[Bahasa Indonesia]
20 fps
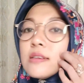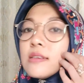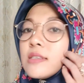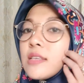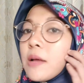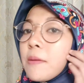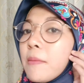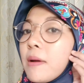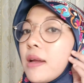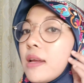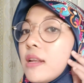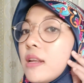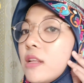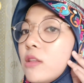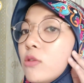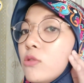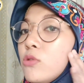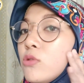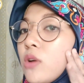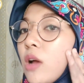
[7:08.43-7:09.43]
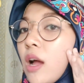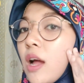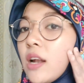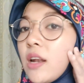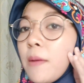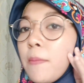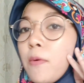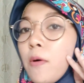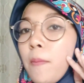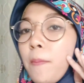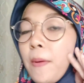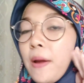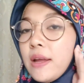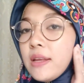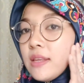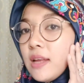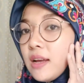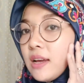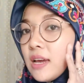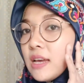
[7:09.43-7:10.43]
Sama ini tuh juga ada
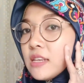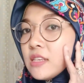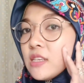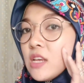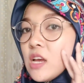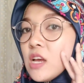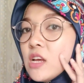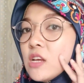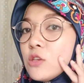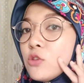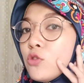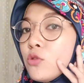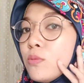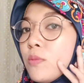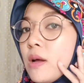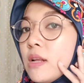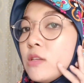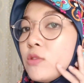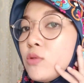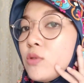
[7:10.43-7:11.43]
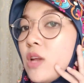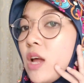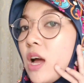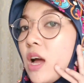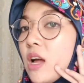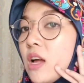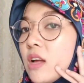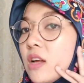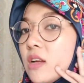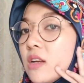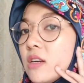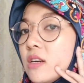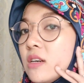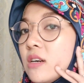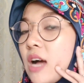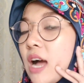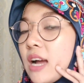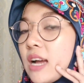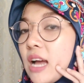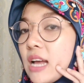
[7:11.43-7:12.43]
bopengnya, guys. Cuman sudah e,
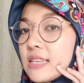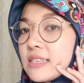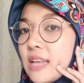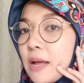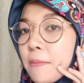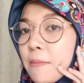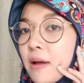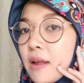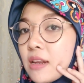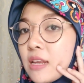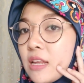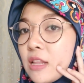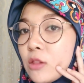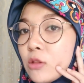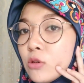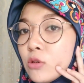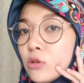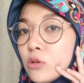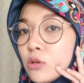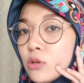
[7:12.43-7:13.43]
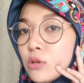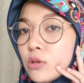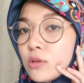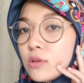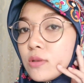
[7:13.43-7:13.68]
agak samar gitu